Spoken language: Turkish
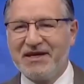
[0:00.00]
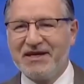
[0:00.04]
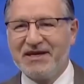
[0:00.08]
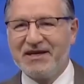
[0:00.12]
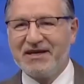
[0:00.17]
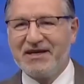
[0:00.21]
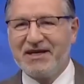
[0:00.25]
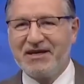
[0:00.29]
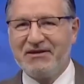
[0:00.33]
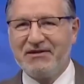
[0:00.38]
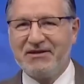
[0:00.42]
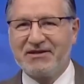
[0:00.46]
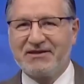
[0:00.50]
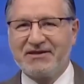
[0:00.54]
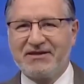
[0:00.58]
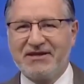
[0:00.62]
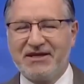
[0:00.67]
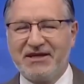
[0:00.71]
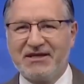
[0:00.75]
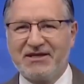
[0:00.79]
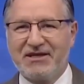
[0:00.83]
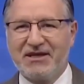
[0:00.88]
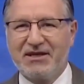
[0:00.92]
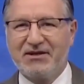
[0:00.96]
Evet
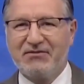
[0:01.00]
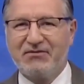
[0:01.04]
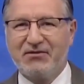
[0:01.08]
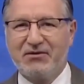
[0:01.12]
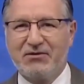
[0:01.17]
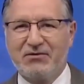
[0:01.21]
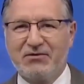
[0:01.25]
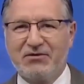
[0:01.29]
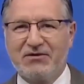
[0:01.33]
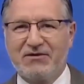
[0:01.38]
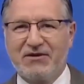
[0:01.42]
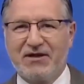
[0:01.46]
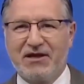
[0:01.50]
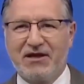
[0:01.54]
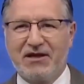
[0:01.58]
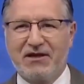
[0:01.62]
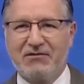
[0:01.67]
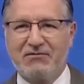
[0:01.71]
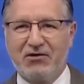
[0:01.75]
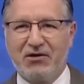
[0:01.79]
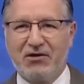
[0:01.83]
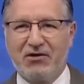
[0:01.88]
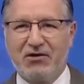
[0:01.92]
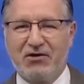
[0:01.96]
diğer telefonumuz.
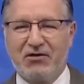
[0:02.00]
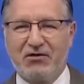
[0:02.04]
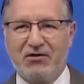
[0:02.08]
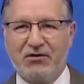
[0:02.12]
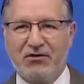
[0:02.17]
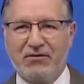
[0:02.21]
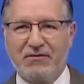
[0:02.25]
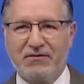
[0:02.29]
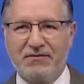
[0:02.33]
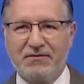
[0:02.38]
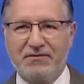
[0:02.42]
selamünaleyküm. Aleyküm.